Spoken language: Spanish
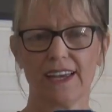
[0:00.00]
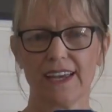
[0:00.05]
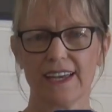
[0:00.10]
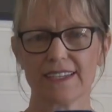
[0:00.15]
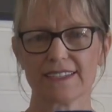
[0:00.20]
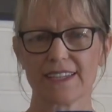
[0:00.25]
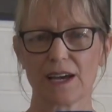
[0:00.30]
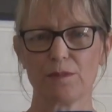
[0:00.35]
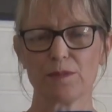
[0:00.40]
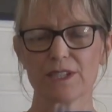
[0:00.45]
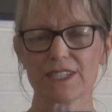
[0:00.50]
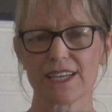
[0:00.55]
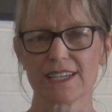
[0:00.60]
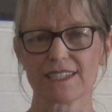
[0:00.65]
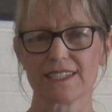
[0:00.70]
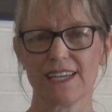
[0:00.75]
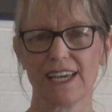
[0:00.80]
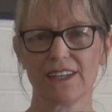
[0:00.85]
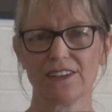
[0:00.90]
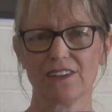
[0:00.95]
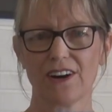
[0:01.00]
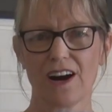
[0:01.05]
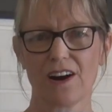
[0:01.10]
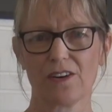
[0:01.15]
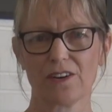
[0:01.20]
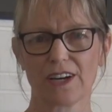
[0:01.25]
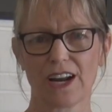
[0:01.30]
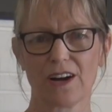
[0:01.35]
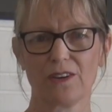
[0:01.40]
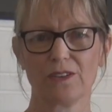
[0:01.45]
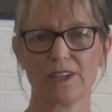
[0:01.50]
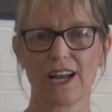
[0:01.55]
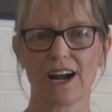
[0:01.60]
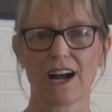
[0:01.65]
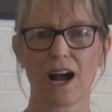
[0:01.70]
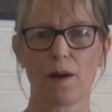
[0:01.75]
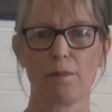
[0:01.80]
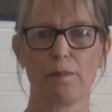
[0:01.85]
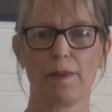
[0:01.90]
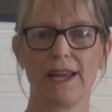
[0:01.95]
Estamos haciendo ahora una
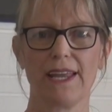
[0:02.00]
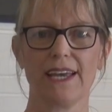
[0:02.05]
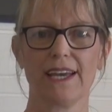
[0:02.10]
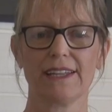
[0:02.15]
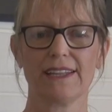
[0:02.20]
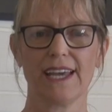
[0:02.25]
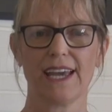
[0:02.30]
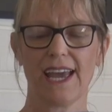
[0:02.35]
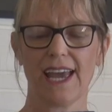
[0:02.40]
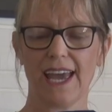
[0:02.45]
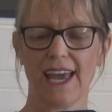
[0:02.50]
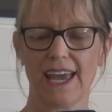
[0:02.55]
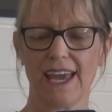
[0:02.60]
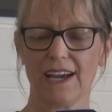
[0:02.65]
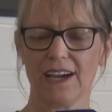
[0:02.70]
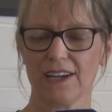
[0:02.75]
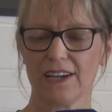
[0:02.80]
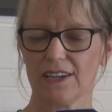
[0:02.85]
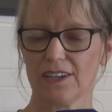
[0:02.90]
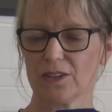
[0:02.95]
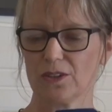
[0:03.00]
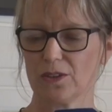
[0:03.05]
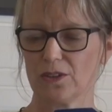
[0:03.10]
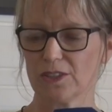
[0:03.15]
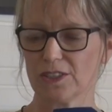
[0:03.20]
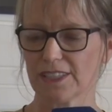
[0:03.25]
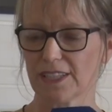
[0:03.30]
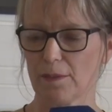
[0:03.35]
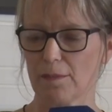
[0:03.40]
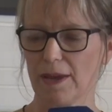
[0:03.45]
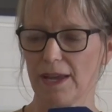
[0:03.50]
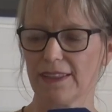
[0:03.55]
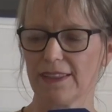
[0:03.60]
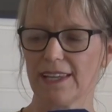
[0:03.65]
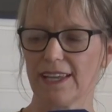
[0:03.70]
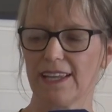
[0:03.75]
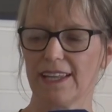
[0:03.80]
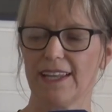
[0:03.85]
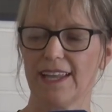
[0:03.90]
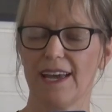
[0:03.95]
campaña de eh,
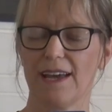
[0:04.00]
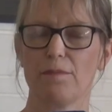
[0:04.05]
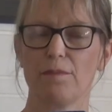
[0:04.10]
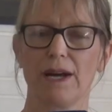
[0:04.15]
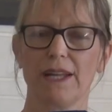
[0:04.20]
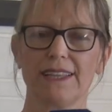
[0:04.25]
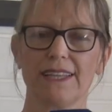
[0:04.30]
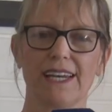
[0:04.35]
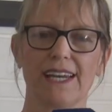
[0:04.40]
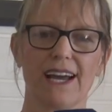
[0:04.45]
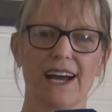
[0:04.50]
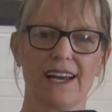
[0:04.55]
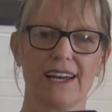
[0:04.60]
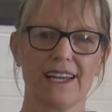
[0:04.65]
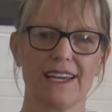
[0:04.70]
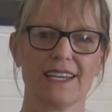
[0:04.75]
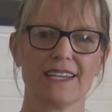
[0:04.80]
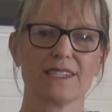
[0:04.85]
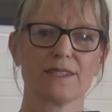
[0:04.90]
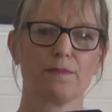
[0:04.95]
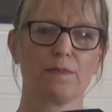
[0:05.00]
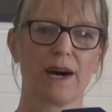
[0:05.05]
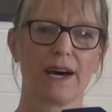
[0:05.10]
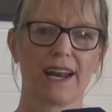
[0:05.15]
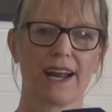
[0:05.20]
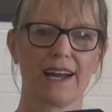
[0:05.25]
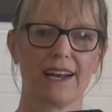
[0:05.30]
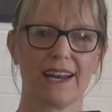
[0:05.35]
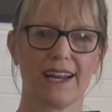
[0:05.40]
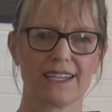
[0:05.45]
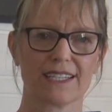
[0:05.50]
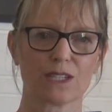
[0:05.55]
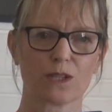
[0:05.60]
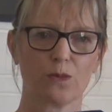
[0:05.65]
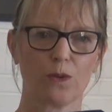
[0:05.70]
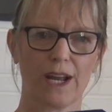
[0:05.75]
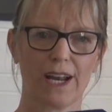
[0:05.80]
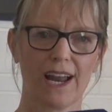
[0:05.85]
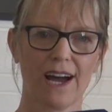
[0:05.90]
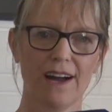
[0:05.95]
justamente de materiales para la
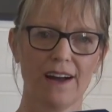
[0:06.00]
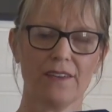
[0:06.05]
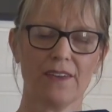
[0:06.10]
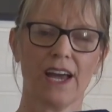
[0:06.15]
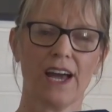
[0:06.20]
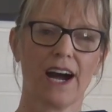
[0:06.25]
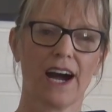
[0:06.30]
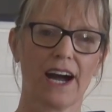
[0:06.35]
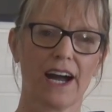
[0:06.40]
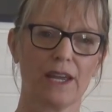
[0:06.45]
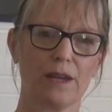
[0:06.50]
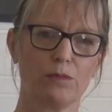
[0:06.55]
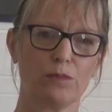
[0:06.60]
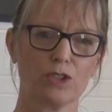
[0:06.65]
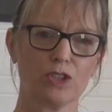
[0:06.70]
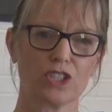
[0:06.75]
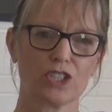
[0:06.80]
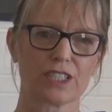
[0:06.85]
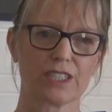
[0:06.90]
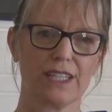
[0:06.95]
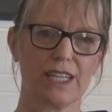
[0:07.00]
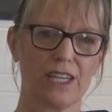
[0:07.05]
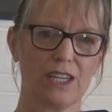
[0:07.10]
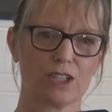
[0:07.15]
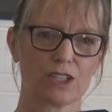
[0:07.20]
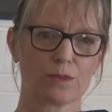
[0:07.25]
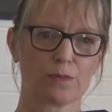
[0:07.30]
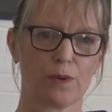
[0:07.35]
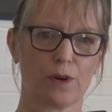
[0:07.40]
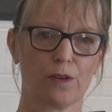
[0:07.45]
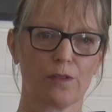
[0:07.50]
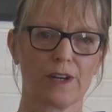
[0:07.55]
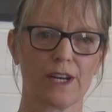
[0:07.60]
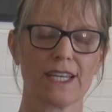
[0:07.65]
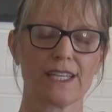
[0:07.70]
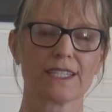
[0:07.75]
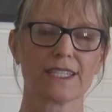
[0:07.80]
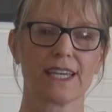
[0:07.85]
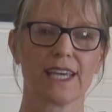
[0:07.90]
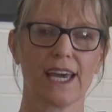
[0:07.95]
escuela. Hay muchos niños
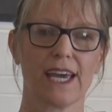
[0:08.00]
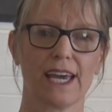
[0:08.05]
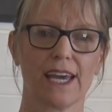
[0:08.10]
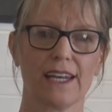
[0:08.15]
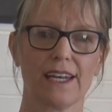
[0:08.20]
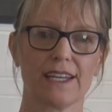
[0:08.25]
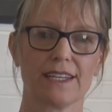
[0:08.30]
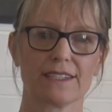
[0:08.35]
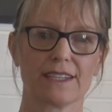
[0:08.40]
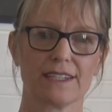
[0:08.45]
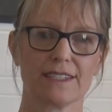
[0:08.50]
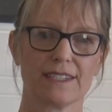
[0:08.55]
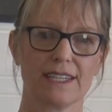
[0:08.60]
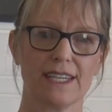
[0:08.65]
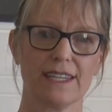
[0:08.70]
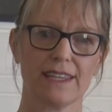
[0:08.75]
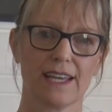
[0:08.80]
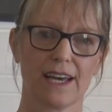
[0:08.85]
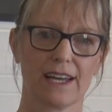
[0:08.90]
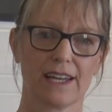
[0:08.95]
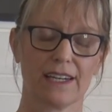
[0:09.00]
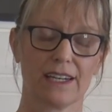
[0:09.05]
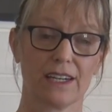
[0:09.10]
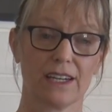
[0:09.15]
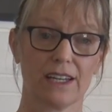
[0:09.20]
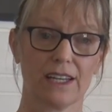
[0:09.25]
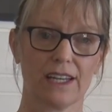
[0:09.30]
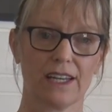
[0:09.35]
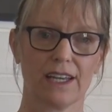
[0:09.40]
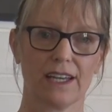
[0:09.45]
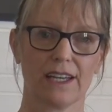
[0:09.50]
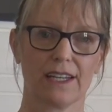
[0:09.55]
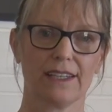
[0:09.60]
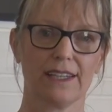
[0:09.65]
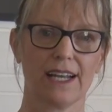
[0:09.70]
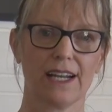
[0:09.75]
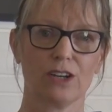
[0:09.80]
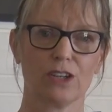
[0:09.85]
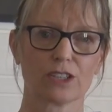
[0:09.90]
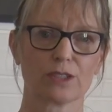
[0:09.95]
pobres que necesitan eh,
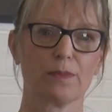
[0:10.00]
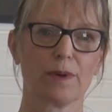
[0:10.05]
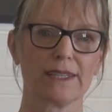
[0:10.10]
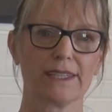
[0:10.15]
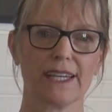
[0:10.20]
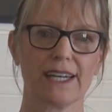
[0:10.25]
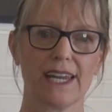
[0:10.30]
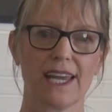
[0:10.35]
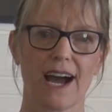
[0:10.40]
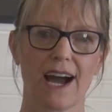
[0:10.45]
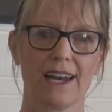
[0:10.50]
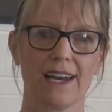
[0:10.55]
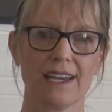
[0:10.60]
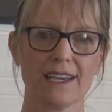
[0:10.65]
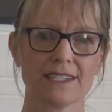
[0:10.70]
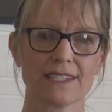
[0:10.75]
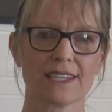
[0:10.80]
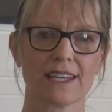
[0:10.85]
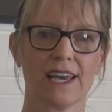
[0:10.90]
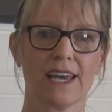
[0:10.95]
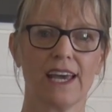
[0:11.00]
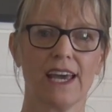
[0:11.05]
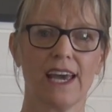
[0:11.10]
de los materiales